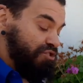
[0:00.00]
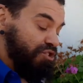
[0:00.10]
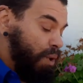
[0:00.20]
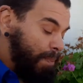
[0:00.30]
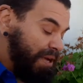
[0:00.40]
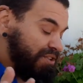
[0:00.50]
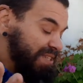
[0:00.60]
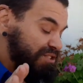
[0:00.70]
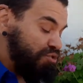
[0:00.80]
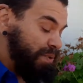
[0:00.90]
Je ne crois pas que
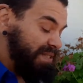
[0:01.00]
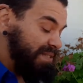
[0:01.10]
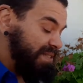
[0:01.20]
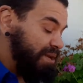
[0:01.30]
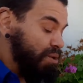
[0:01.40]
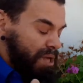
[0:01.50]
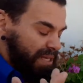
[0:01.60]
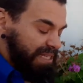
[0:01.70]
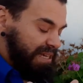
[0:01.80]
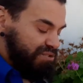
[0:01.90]
cette superstition,
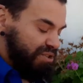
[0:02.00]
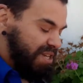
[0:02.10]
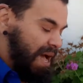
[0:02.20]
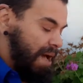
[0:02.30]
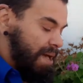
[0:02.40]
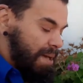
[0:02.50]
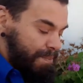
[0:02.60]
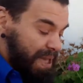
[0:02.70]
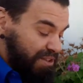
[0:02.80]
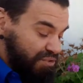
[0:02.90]
qui dans ce cas
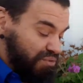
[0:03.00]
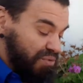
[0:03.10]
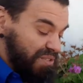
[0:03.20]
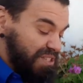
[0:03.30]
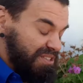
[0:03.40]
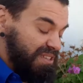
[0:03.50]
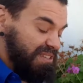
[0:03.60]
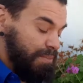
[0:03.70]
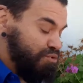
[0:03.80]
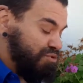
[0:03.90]
perd son ton d'innocent
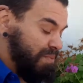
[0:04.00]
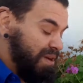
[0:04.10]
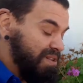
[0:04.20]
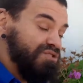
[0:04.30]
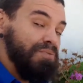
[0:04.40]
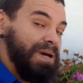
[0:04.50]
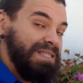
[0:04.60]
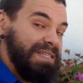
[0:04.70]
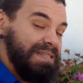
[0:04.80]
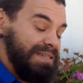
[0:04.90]
amusement, se
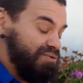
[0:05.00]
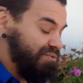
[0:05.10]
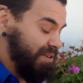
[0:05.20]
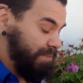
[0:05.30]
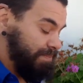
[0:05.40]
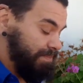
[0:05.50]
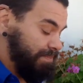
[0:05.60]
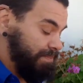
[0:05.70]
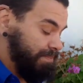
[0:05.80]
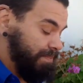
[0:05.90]
pratique très souvent.
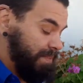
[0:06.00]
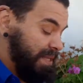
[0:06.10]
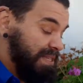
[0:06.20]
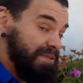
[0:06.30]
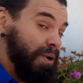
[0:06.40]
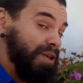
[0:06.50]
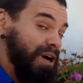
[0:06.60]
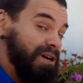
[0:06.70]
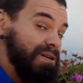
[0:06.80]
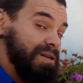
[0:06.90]

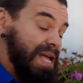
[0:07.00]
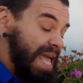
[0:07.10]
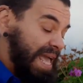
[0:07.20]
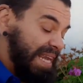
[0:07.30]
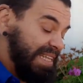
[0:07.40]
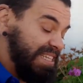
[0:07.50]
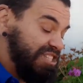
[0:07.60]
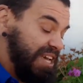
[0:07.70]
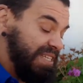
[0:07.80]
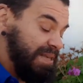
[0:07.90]
Cependant, elle a
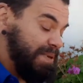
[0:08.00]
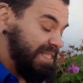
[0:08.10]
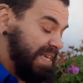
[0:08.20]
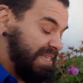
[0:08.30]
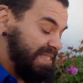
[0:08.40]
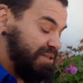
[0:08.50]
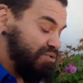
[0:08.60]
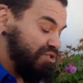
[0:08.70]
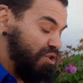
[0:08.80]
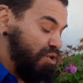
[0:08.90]
déjà été mise à
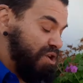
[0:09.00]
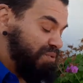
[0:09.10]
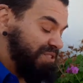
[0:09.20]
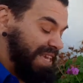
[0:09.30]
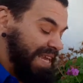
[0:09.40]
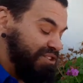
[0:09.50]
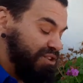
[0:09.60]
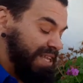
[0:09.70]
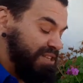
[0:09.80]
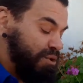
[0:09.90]
exécution puisqu'elle a
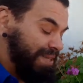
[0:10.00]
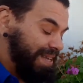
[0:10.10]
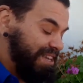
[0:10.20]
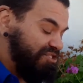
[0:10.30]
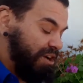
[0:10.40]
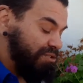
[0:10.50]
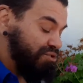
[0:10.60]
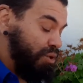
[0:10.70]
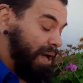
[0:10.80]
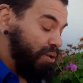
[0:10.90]
donné lieu à des
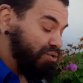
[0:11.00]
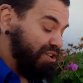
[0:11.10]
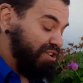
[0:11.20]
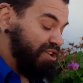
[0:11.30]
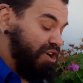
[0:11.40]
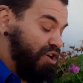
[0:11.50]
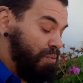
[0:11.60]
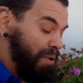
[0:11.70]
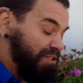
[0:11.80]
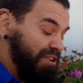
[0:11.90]
légendes qu'on raconte
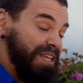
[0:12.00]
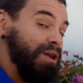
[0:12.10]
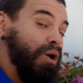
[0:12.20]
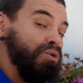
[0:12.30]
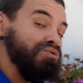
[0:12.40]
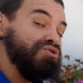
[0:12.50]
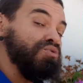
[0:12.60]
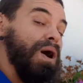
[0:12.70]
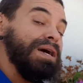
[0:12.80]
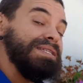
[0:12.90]
encore pendant les longues
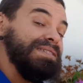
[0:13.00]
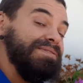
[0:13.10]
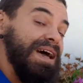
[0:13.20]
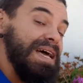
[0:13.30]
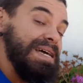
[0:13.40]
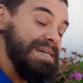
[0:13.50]
soirées d'hiver.